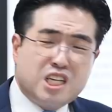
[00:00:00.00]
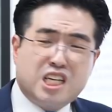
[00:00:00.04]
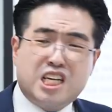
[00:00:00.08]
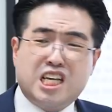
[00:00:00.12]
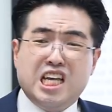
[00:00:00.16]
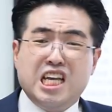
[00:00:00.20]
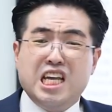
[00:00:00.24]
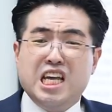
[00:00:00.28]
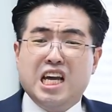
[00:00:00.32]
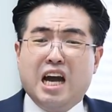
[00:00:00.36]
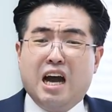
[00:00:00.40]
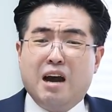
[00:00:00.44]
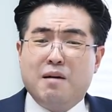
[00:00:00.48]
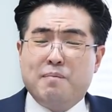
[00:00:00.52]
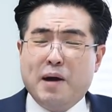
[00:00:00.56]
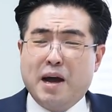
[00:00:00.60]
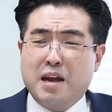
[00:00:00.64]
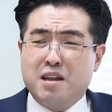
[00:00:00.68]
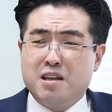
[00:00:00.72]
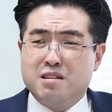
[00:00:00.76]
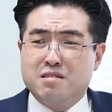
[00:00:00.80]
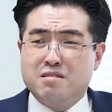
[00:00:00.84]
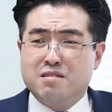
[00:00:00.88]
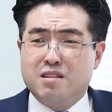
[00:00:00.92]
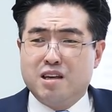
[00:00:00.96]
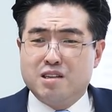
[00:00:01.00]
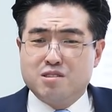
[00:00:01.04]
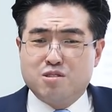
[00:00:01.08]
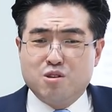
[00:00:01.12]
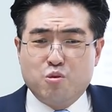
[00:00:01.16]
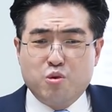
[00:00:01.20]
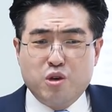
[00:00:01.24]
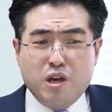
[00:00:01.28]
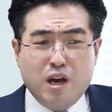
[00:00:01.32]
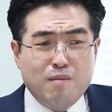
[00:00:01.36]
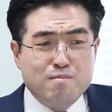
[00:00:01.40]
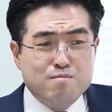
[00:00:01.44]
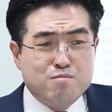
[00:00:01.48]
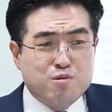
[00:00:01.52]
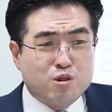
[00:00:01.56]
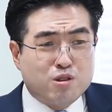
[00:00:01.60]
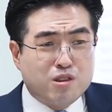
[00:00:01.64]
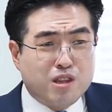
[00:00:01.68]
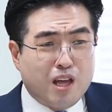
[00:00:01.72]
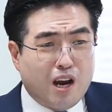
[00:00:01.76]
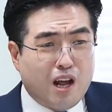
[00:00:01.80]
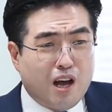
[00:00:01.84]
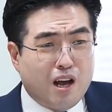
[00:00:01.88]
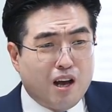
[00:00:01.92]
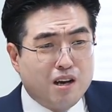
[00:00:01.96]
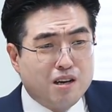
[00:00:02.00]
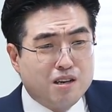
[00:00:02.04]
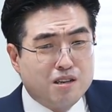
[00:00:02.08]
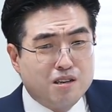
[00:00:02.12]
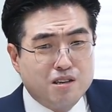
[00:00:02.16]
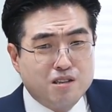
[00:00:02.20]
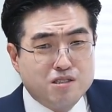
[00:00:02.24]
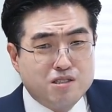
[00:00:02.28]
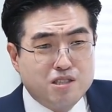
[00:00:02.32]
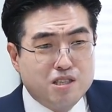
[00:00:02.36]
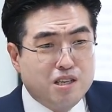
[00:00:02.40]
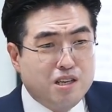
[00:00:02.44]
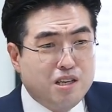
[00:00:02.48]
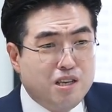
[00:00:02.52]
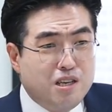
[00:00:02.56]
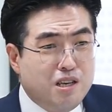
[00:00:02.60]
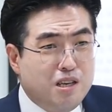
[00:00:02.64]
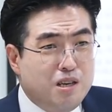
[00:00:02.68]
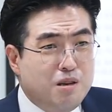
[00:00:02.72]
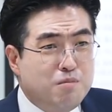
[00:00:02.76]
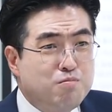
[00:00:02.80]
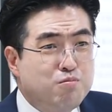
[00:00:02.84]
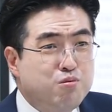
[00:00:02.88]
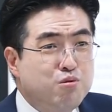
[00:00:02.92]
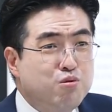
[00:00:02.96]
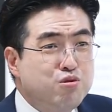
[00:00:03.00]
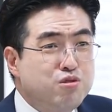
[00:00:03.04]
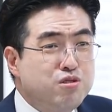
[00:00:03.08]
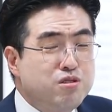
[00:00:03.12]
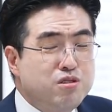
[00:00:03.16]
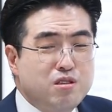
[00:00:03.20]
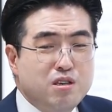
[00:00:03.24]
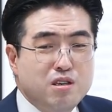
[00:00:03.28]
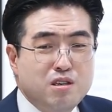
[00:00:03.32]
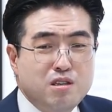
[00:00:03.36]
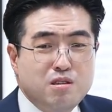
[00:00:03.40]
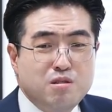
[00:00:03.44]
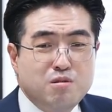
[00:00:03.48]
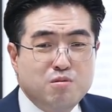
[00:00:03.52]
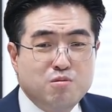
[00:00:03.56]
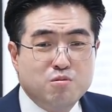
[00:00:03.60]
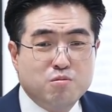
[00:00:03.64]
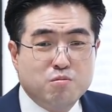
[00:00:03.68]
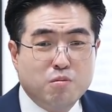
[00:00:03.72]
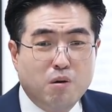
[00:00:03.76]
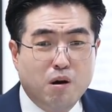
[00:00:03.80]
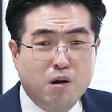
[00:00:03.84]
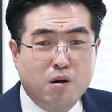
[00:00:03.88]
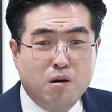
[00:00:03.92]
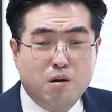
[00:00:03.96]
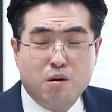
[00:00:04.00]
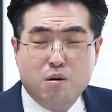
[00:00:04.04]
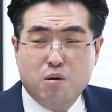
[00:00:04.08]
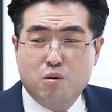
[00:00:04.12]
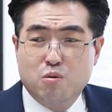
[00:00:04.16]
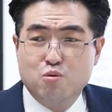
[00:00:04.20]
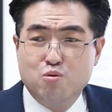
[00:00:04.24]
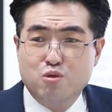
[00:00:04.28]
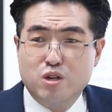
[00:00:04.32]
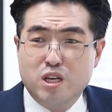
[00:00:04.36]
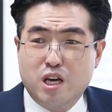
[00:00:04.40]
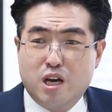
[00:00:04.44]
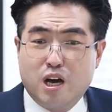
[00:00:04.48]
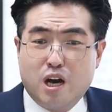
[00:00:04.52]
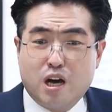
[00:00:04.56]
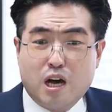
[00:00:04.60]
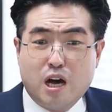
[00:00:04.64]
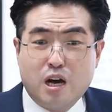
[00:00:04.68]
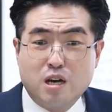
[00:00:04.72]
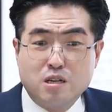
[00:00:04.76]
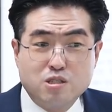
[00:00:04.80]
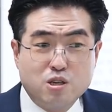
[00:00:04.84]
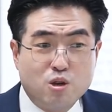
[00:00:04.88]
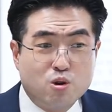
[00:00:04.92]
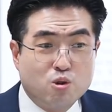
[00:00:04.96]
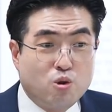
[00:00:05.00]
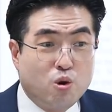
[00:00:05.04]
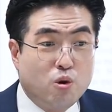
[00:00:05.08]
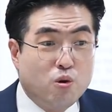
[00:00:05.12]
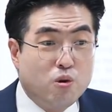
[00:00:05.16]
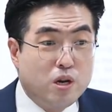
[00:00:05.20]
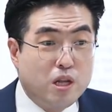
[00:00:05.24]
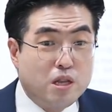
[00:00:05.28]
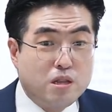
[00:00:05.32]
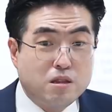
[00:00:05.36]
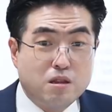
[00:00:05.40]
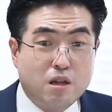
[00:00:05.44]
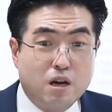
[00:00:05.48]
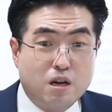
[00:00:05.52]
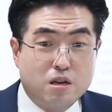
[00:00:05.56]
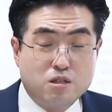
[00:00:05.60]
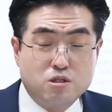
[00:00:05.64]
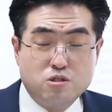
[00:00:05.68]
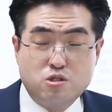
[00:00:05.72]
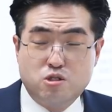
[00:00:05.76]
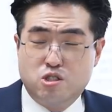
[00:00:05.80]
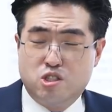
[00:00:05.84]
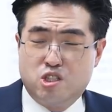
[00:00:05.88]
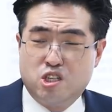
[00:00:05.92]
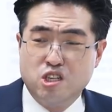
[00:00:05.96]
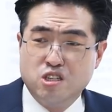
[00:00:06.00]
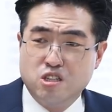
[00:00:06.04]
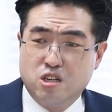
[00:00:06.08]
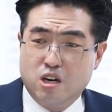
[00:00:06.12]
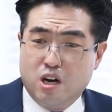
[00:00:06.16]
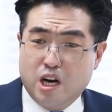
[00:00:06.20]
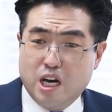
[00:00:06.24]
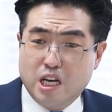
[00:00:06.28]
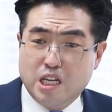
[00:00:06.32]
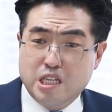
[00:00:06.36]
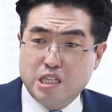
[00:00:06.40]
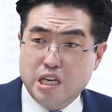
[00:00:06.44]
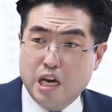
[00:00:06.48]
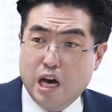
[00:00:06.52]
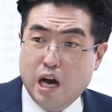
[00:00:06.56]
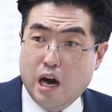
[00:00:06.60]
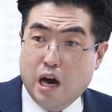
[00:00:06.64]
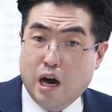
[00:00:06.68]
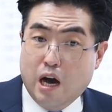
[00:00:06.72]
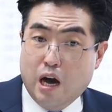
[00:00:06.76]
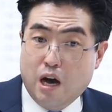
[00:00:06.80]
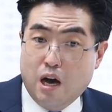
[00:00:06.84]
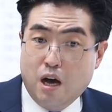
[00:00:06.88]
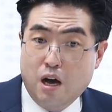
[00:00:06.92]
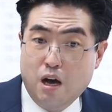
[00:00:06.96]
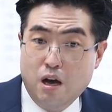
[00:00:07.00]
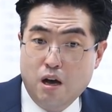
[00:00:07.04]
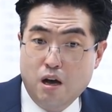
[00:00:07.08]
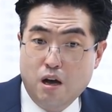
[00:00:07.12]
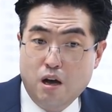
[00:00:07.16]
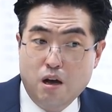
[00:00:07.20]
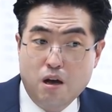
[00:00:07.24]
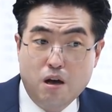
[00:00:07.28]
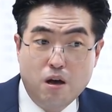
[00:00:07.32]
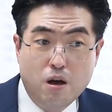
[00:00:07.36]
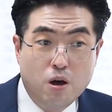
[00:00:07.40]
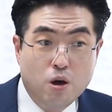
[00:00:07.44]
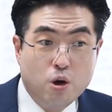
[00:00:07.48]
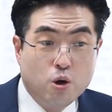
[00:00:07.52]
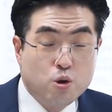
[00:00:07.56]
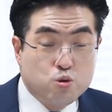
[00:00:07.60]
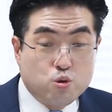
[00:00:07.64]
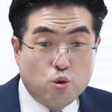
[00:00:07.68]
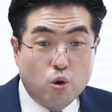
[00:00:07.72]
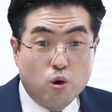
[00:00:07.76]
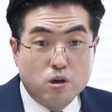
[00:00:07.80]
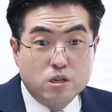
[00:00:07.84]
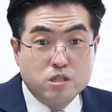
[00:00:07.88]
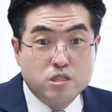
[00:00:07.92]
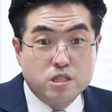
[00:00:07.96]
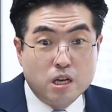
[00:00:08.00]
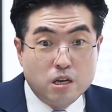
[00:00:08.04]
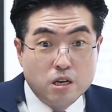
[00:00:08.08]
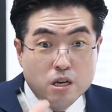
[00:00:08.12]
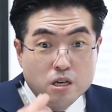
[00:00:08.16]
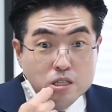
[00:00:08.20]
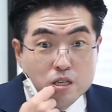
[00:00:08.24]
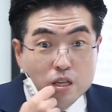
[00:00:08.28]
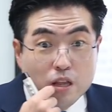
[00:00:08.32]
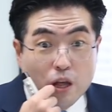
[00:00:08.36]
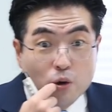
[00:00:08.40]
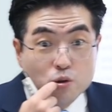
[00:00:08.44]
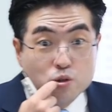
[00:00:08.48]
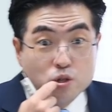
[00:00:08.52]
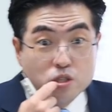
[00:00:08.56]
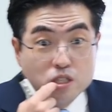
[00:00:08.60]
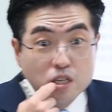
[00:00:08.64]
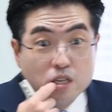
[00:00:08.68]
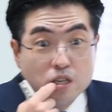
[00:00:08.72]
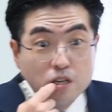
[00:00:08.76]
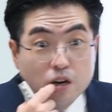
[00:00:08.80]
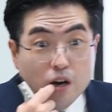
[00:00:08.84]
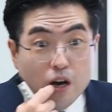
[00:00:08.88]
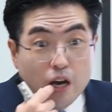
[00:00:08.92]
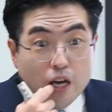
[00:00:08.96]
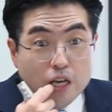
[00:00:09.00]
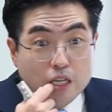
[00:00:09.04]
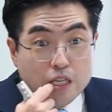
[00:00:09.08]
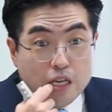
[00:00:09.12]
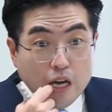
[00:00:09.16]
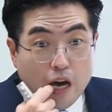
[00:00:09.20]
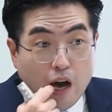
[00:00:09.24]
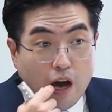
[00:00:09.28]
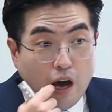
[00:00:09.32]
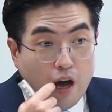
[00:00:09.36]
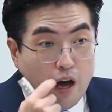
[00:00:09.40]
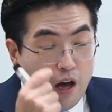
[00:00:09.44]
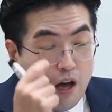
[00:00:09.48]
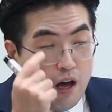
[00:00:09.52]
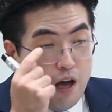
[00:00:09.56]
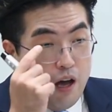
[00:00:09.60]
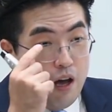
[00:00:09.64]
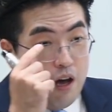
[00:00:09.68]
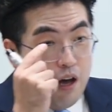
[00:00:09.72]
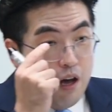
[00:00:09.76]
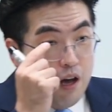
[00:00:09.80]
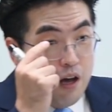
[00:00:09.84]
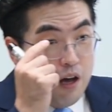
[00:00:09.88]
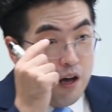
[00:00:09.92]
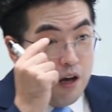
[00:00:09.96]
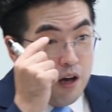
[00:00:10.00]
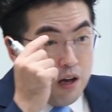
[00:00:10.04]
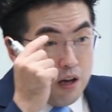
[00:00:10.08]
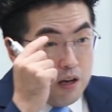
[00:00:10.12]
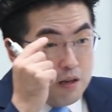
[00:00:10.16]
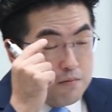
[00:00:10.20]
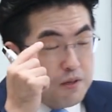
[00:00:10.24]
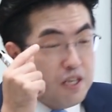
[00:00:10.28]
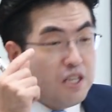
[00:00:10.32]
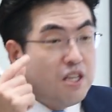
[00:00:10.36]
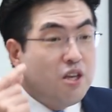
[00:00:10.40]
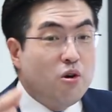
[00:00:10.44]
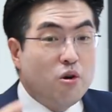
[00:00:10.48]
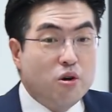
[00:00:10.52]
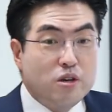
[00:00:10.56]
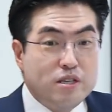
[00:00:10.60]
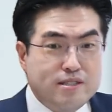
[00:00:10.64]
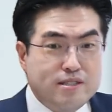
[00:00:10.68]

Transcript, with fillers: 끼가 발현돼서 위안부로 따라간 거지 무슨 뭐 우리가 강제로 동원했다는 증거가 있냐 또 이제 여기서 나오죠 증거가 있냐 비디오